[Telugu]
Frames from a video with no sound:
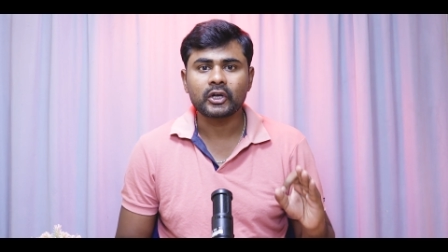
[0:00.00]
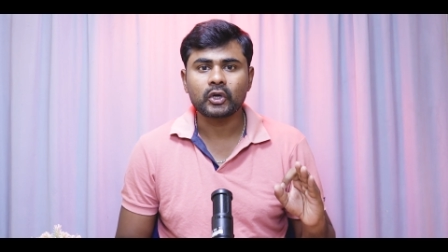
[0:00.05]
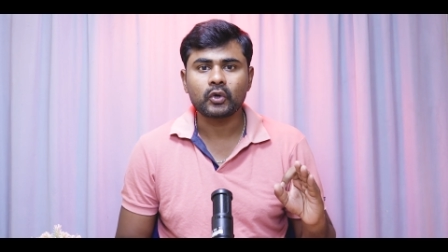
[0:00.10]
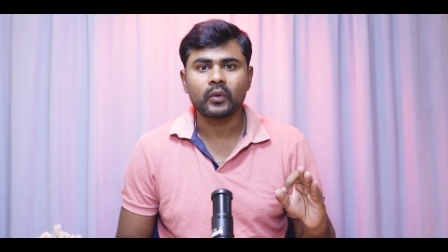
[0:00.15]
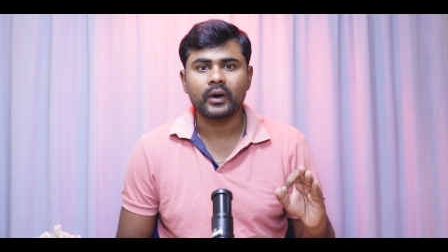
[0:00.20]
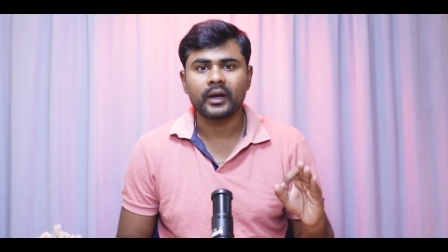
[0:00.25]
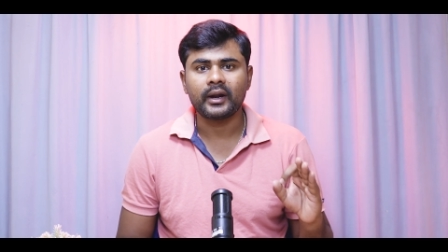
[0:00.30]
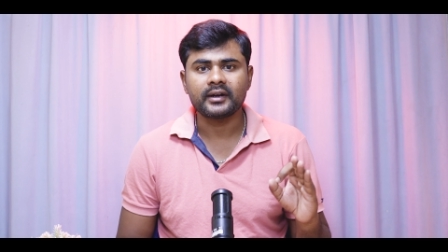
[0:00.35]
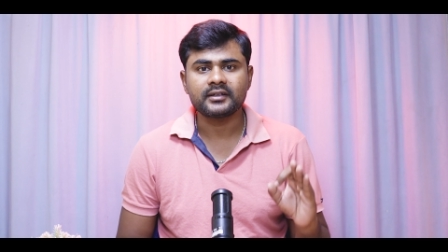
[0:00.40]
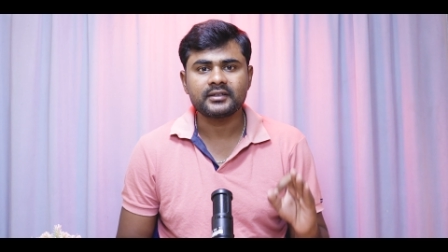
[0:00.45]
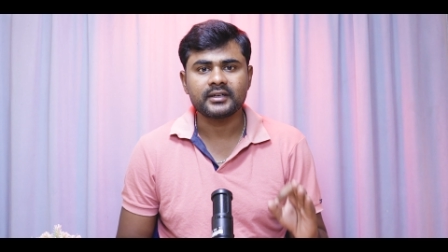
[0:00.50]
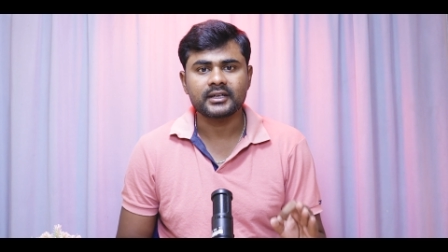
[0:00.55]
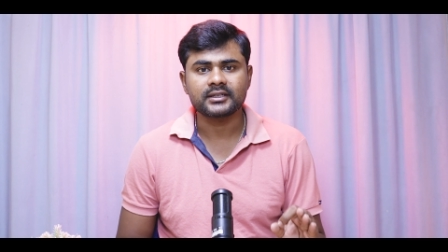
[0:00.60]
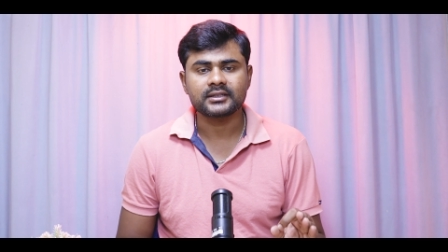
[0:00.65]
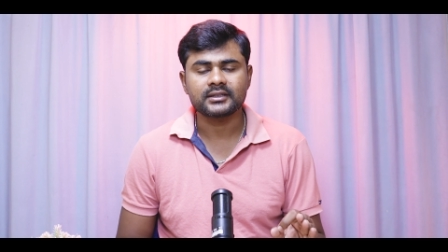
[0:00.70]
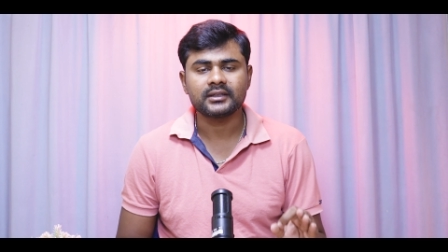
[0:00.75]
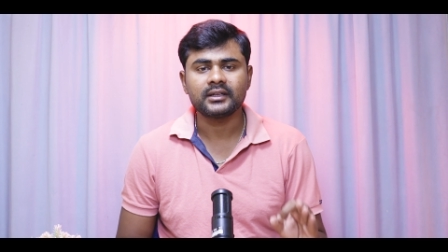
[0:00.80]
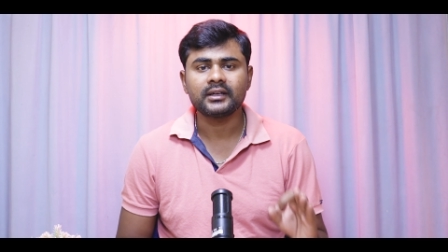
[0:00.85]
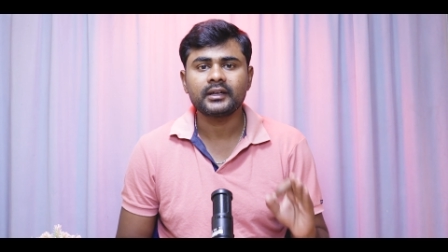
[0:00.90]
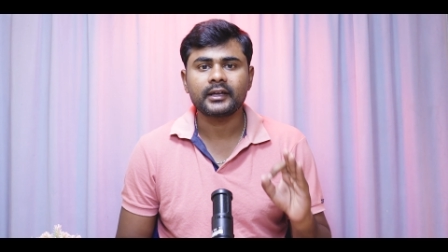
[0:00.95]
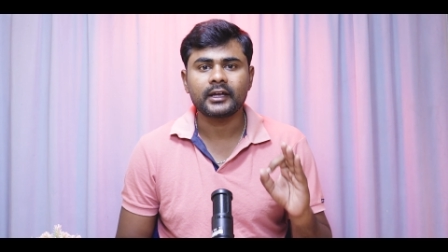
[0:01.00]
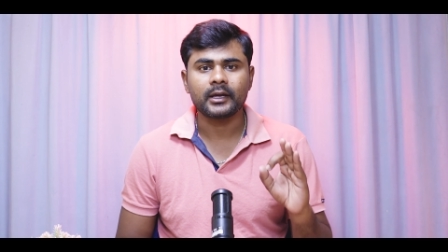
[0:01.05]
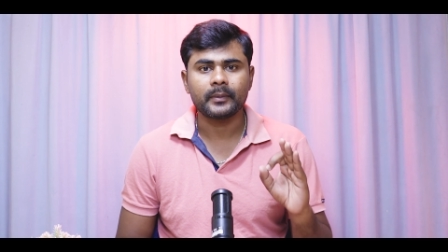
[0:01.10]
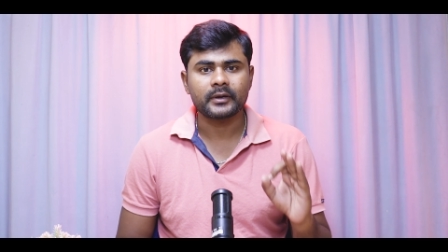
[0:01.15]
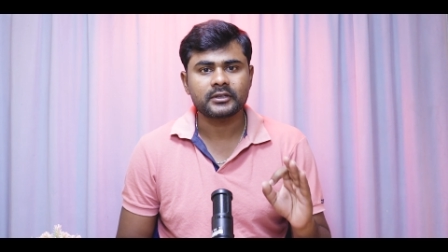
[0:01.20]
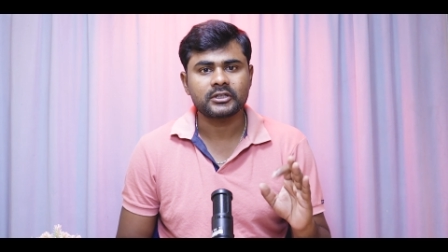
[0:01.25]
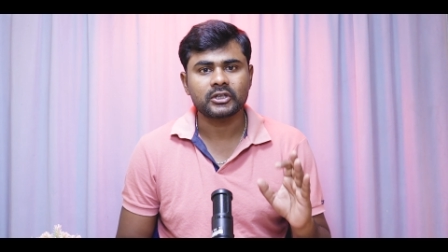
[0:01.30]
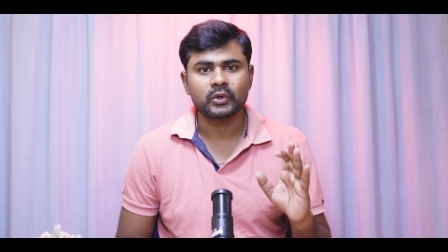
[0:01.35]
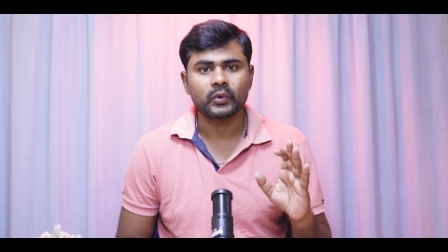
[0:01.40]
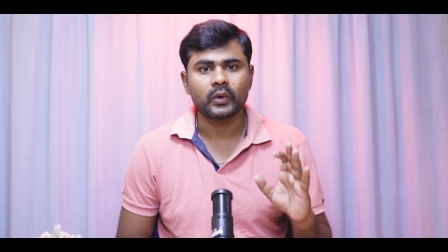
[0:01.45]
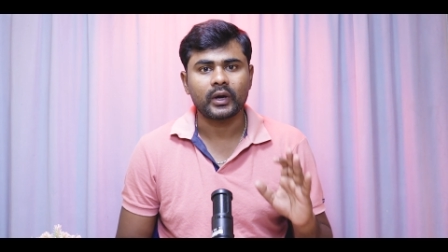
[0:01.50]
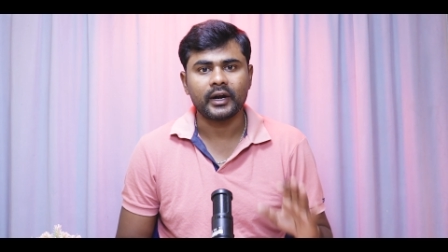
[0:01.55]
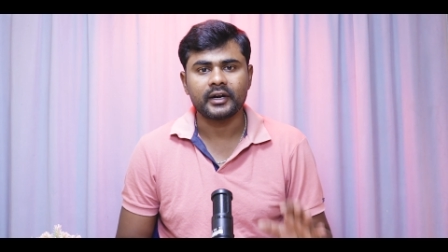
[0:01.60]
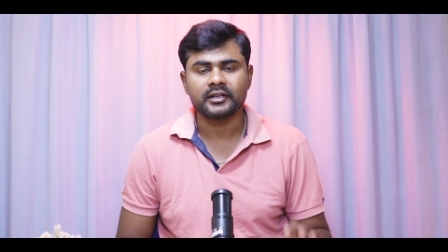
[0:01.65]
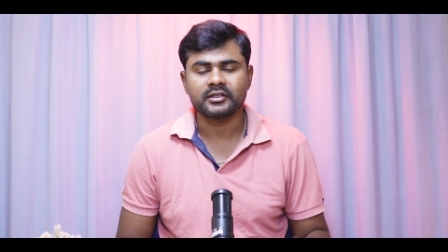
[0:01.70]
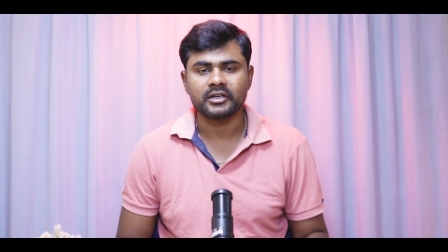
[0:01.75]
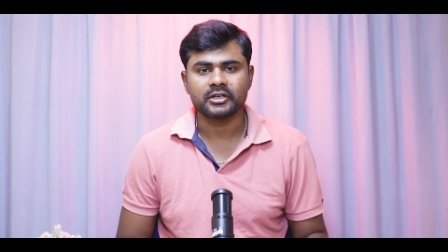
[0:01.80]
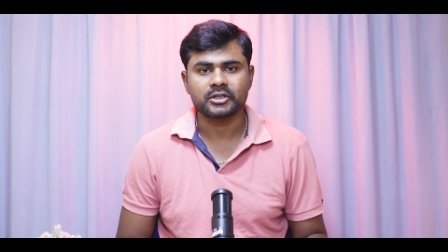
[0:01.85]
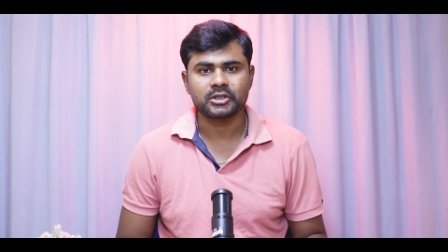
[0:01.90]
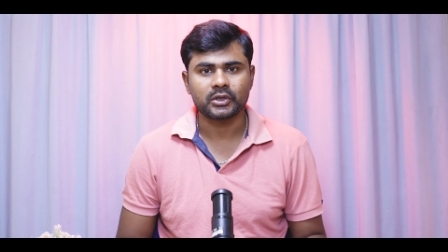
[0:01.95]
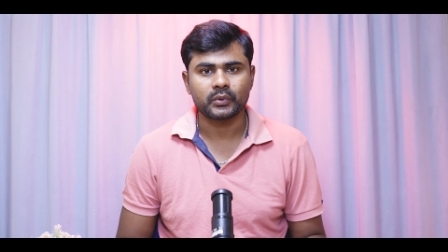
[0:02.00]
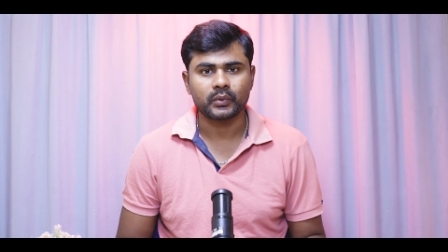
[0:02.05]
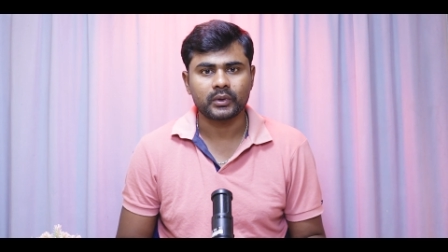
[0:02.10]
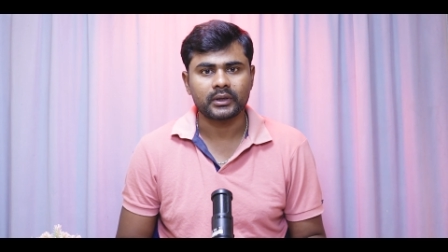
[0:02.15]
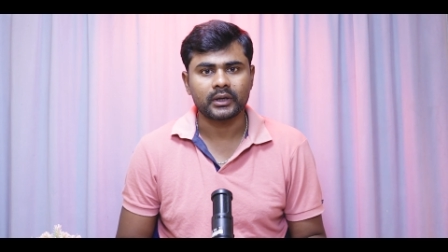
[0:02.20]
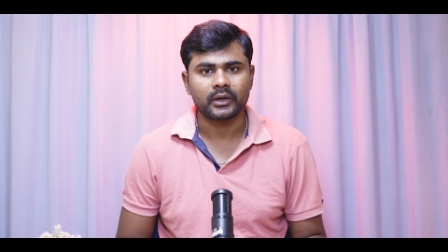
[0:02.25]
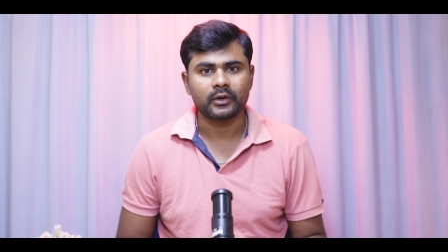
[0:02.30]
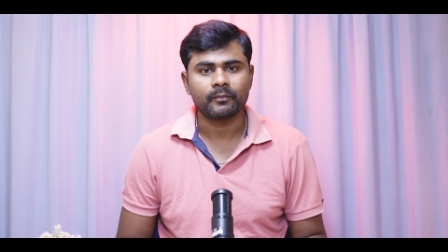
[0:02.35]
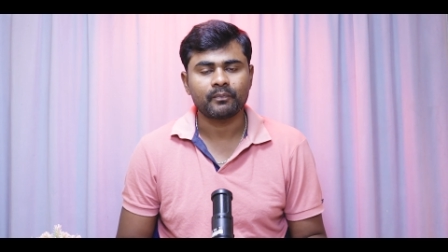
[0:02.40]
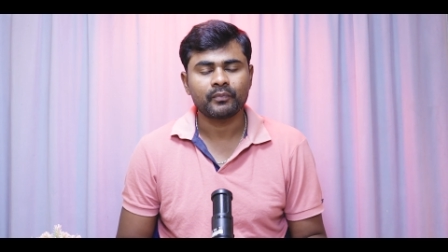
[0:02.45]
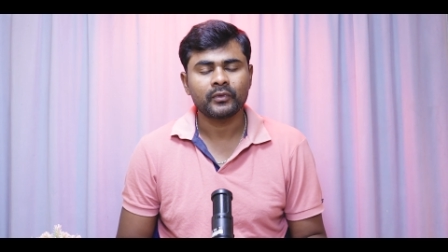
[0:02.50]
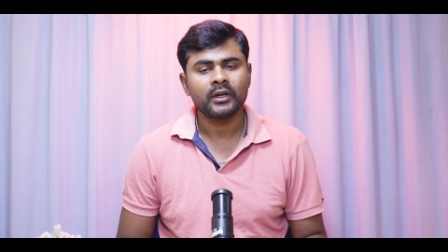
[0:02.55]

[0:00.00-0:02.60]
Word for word: ఎక్కువ హైలైట్ చేస్తుంది కెమెరాస్ ఎక్కువ హైలైట్ చేస్తూ ఉంటారు